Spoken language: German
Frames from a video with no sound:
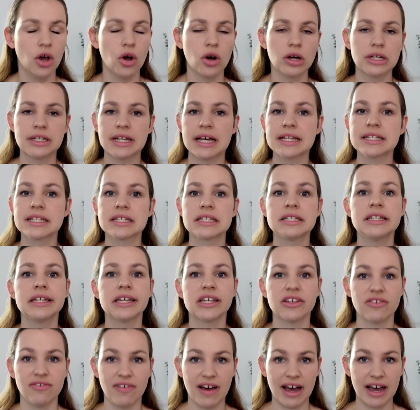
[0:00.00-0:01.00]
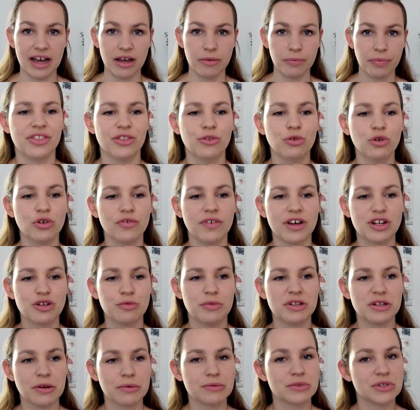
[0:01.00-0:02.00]
Und das ist nicht wahr. Nur weil du
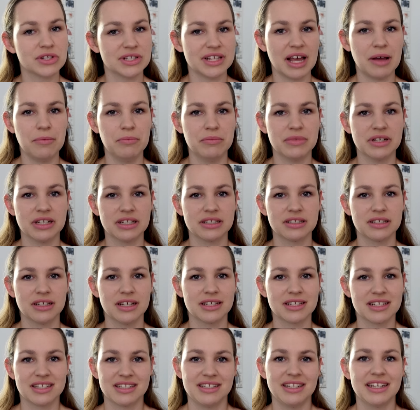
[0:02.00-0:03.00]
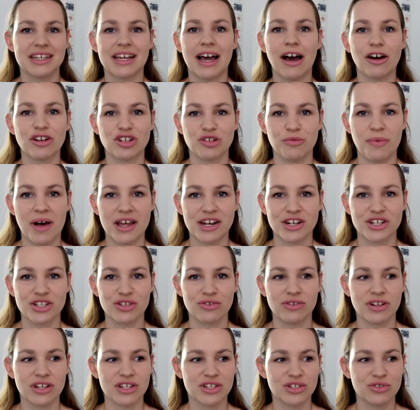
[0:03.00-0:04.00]
mit ihm zusammen bist, ist es nicht automatisch
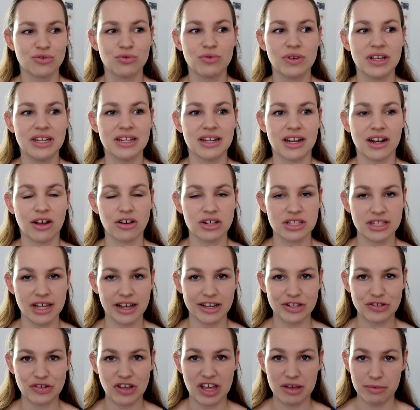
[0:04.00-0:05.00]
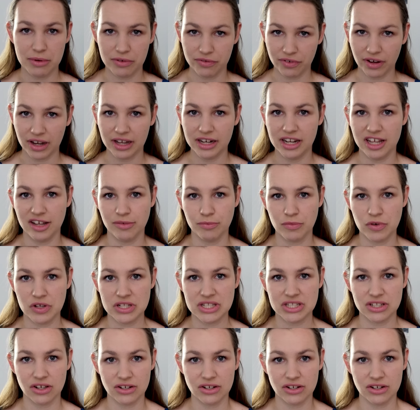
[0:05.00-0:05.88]
so, dass du ihn dann auch sexuell befriedigen musst,